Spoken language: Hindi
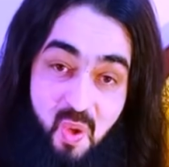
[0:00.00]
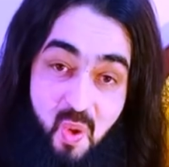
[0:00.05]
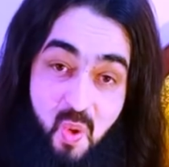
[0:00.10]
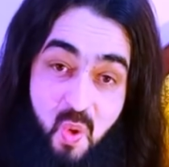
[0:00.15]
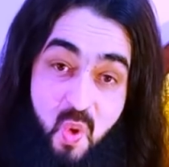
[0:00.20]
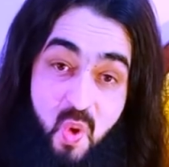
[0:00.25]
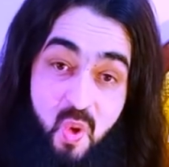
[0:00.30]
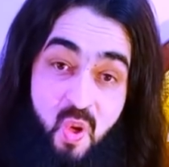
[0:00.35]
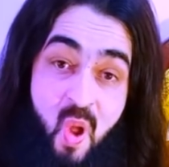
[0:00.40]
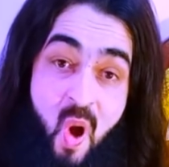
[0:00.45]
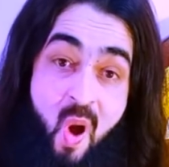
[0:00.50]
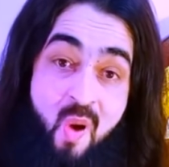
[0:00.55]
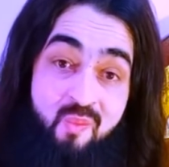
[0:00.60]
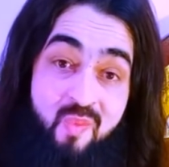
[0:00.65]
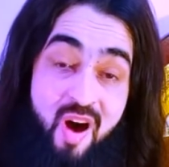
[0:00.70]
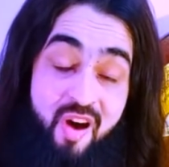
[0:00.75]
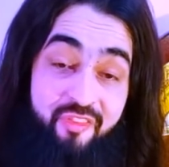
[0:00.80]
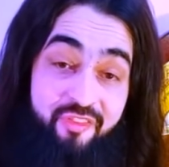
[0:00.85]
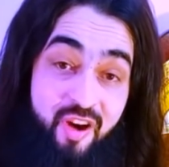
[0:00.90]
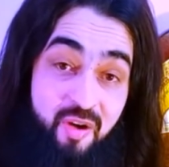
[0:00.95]
गुनाह
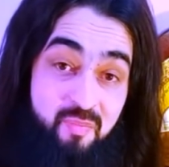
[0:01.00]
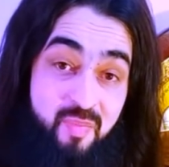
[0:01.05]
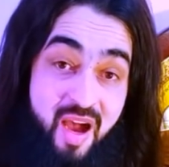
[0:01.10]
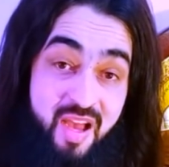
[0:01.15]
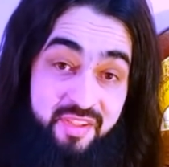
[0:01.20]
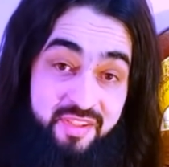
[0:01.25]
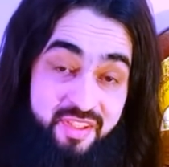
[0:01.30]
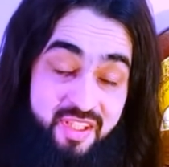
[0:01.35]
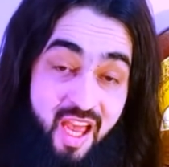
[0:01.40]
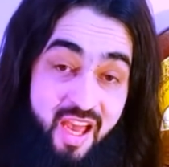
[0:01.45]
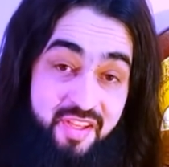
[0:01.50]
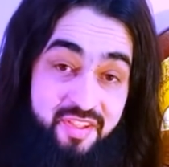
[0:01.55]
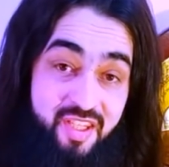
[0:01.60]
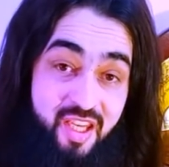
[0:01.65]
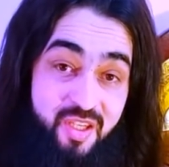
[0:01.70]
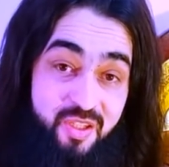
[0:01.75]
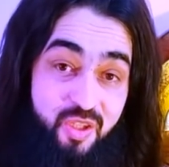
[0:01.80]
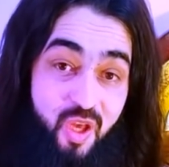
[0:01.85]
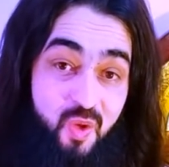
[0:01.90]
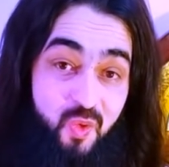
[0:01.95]
में व मासिया से
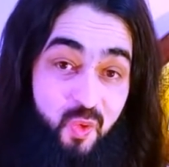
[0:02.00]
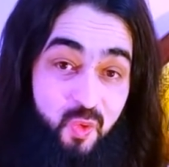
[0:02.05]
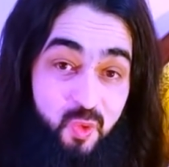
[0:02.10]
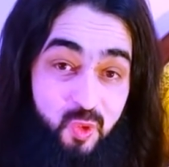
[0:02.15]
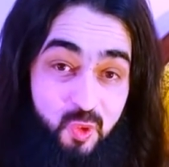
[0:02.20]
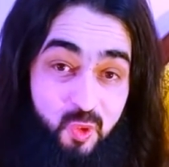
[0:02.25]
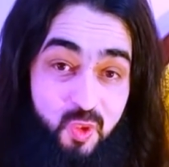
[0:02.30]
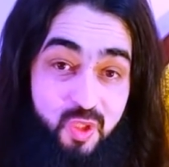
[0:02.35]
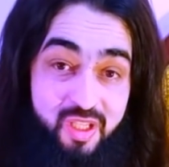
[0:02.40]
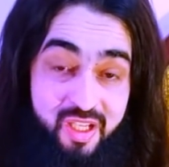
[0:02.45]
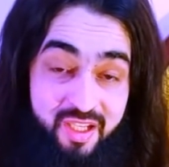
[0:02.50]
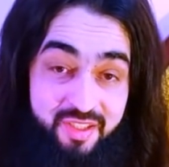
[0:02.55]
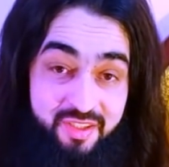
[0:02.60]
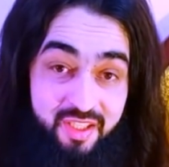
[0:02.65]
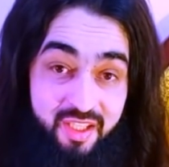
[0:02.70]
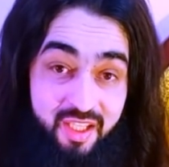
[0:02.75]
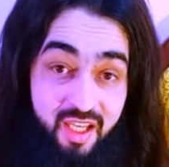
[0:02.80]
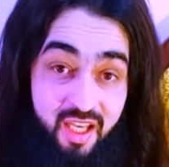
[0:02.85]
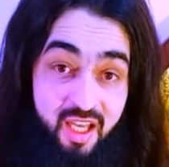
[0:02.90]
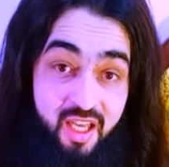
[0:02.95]
इंसान को दूर
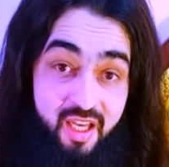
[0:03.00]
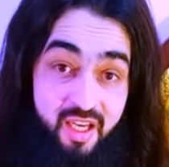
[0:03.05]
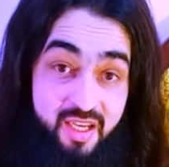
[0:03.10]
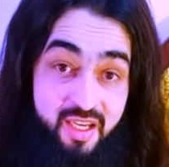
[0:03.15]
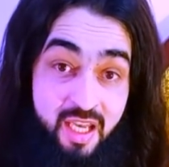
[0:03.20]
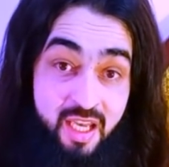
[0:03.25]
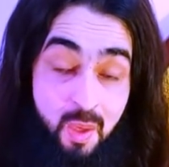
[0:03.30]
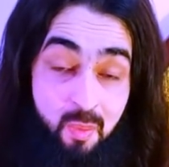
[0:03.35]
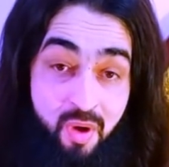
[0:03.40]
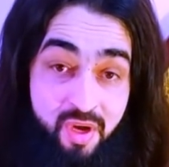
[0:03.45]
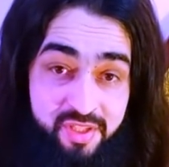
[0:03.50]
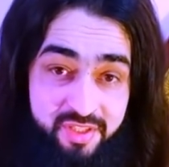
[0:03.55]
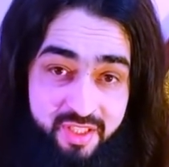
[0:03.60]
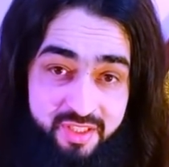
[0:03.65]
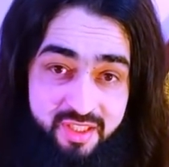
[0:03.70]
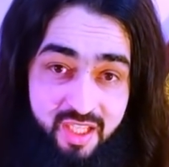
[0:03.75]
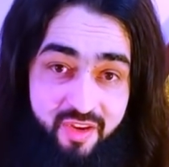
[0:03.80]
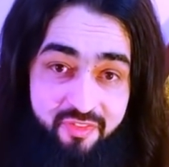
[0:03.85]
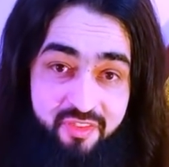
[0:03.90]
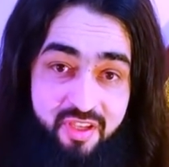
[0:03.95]
करते हैं नमाज की
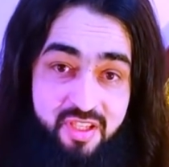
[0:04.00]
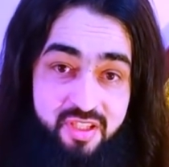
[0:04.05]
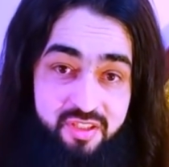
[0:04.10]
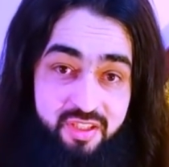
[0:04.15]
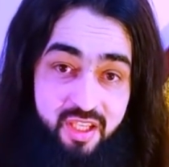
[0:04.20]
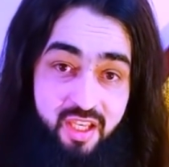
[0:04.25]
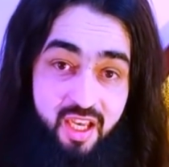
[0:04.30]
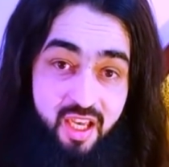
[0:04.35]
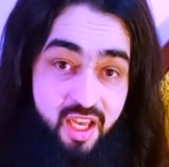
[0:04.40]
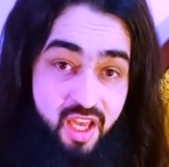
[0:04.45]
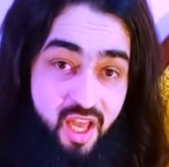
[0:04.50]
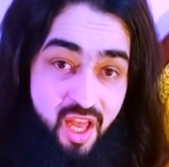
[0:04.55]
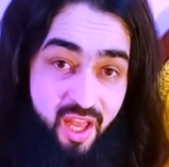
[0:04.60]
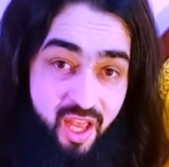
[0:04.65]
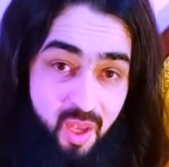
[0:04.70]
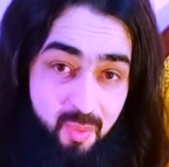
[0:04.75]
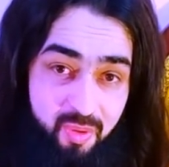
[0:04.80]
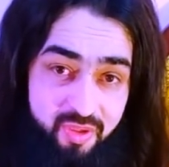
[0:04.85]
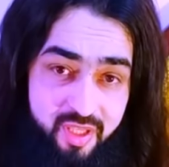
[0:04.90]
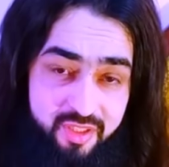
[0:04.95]
तरफ खींचते हैं
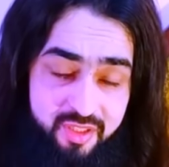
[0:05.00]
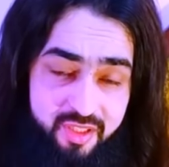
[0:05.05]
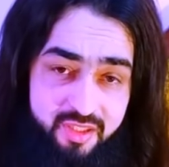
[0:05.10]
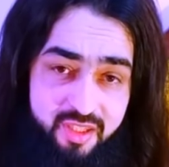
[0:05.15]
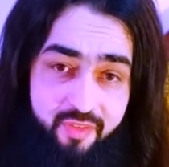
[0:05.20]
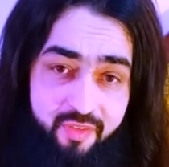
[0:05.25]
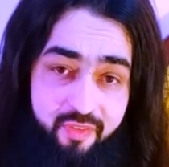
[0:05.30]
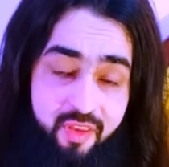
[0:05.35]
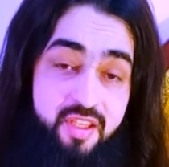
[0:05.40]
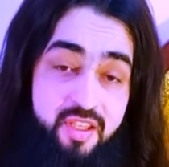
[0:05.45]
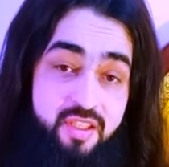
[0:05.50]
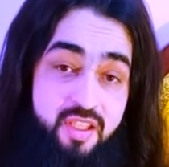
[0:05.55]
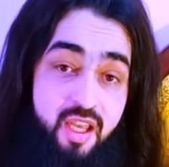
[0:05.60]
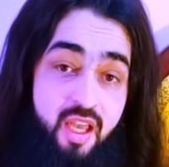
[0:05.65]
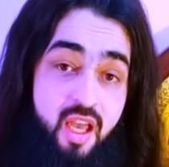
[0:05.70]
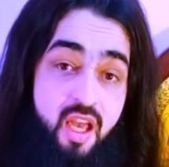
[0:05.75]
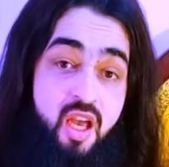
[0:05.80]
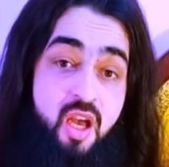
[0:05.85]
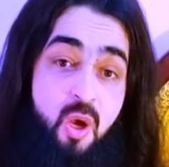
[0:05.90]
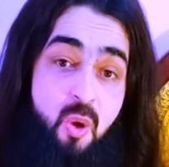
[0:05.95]
इबादत की तरफ खींचते
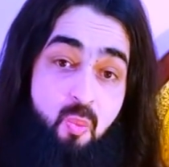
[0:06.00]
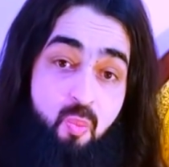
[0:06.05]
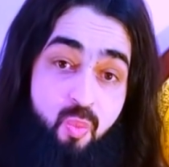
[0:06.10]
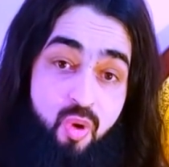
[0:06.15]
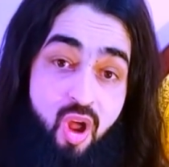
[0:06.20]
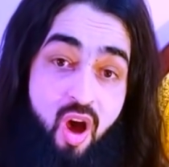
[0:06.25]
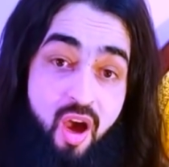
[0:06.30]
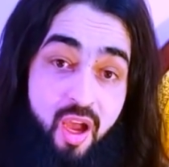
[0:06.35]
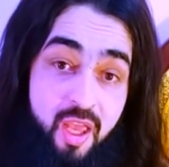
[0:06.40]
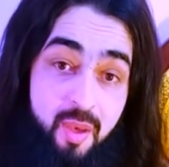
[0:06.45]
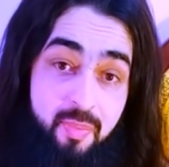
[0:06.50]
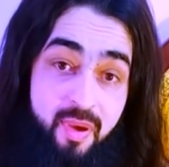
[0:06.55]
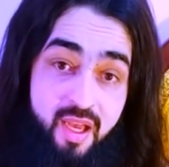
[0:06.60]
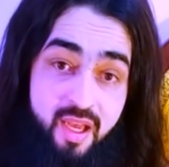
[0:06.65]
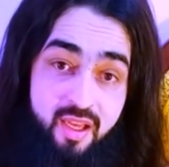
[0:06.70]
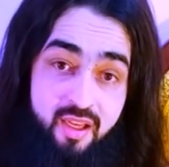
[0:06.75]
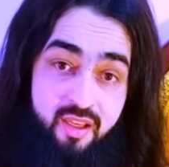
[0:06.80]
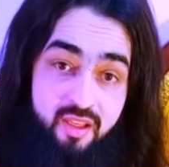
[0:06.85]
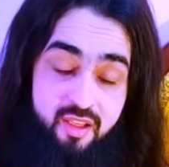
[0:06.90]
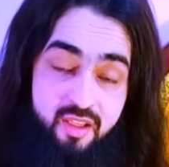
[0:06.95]
हैं मुराकबा
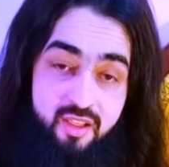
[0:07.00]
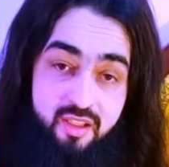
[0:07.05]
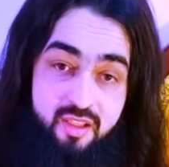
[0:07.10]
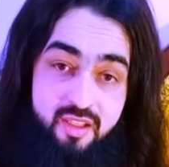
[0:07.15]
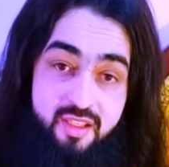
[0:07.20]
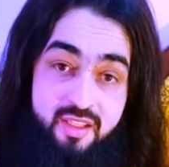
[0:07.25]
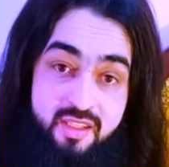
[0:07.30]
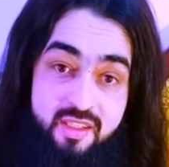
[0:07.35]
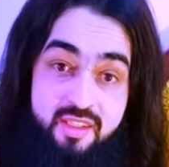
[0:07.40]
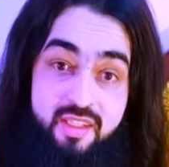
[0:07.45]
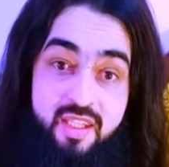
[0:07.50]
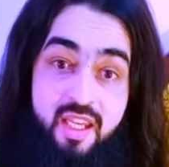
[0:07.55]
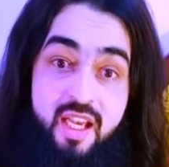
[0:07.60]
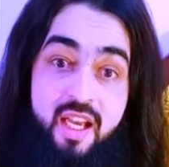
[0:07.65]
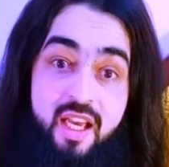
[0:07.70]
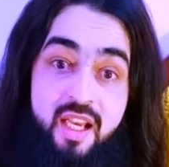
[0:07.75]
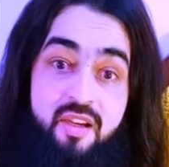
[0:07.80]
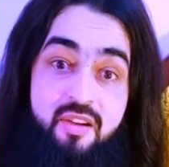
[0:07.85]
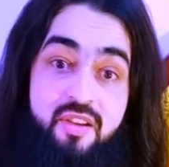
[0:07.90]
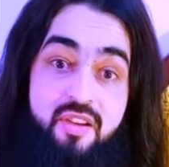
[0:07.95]

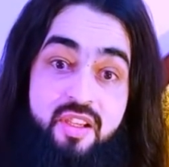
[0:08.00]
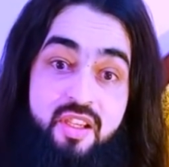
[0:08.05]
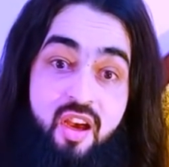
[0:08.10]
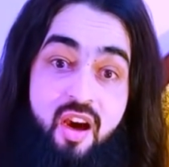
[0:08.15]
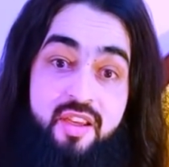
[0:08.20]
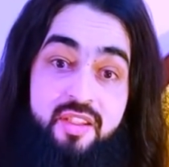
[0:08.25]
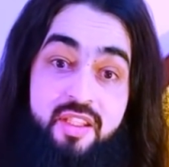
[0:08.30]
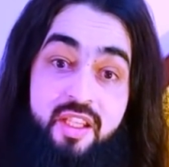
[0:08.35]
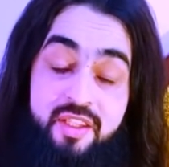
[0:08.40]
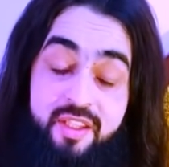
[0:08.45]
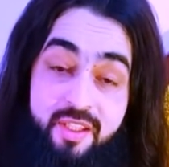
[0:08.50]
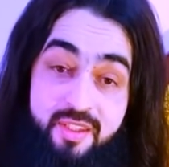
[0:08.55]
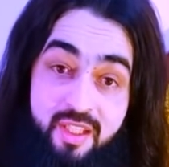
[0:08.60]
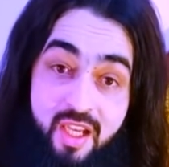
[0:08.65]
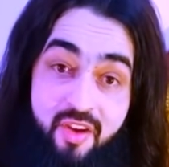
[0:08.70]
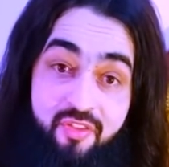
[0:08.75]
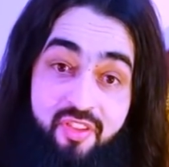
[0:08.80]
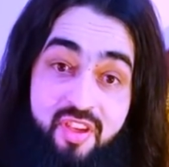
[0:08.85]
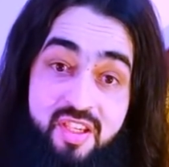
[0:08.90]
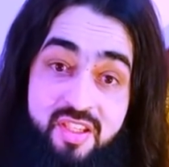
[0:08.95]
जिक्र और रियाजत की
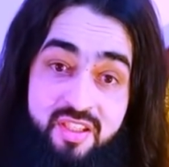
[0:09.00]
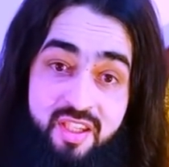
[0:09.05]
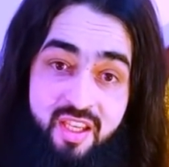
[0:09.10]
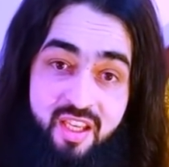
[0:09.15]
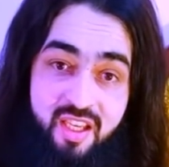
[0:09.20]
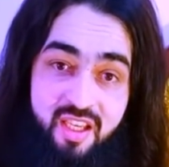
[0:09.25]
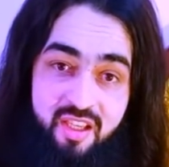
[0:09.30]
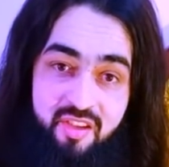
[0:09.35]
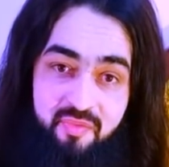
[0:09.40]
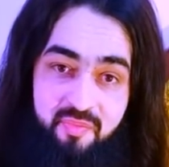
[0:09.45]
तरफ खींचते हैं